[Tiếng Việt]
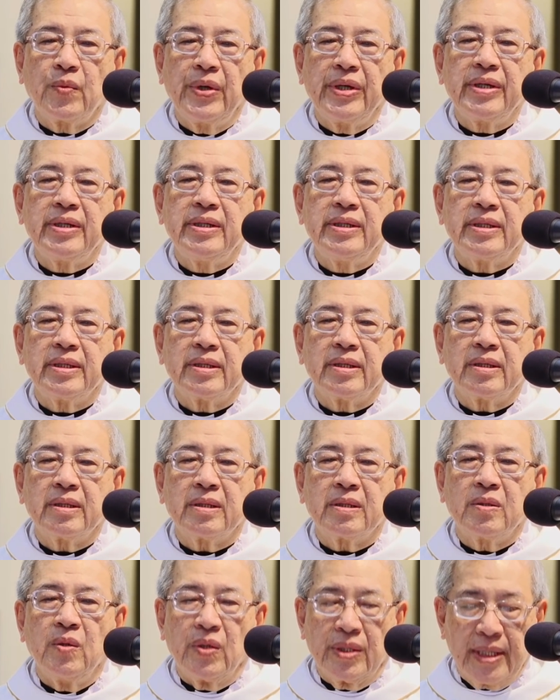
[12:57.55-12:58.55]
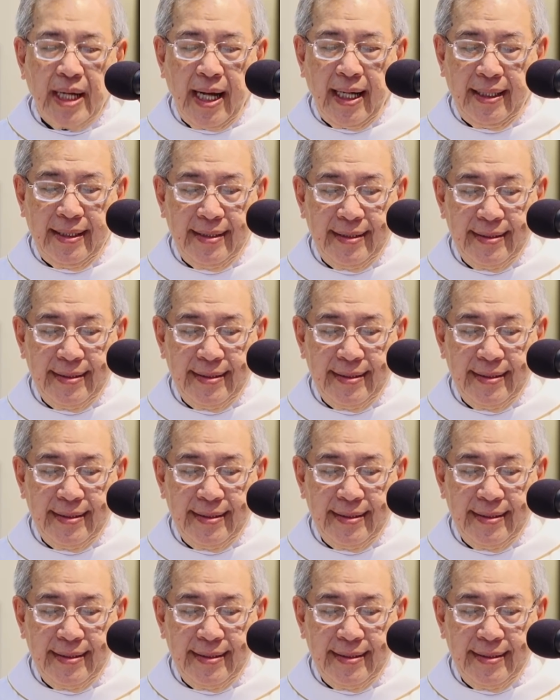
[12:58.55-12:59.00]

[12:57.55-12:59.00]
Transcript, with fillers: quê hương của Ngài